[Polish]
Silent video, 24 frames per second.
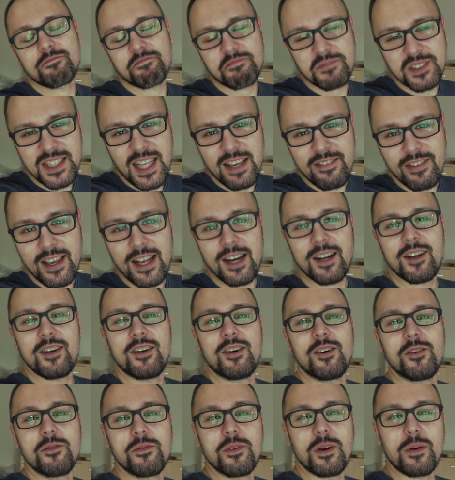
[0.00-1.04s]
Z
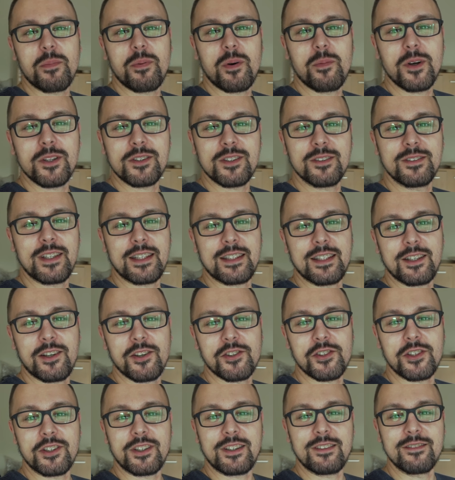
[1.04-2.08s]
niewielką pomocą dlatego,
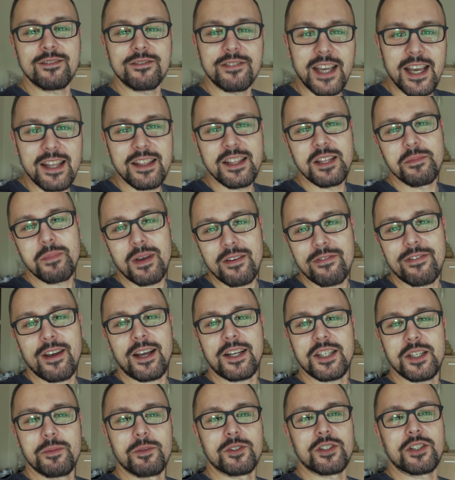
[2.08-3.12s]
że w jednym
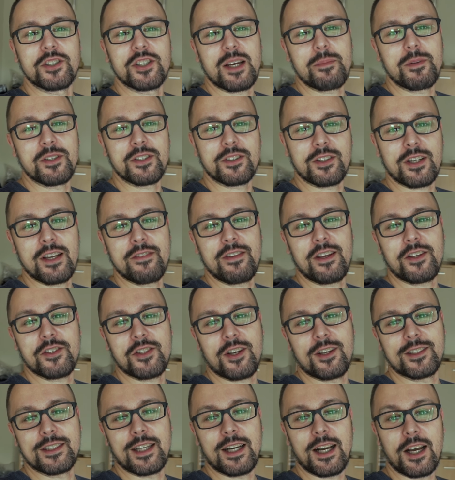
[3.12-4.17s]
efekcie może trzeba będzie trochę
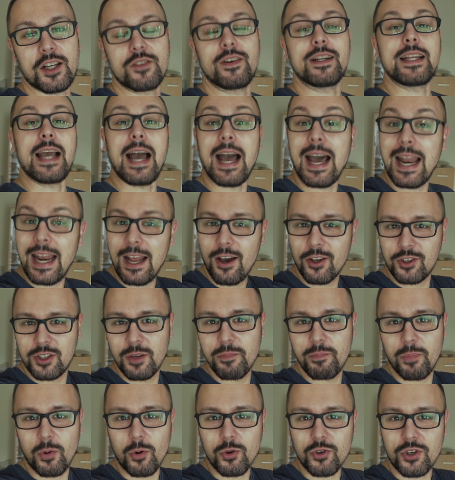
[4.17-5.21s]
większego zaangażowania, ale o
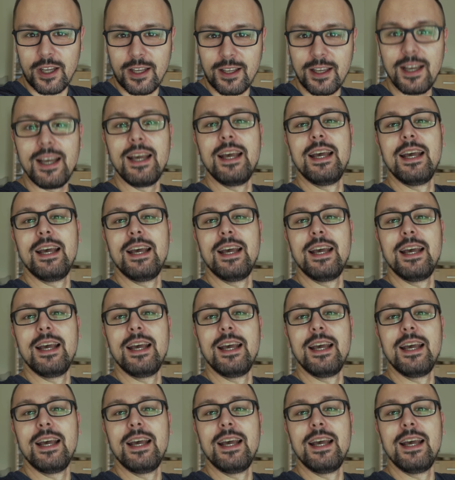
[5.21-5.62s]
tym później.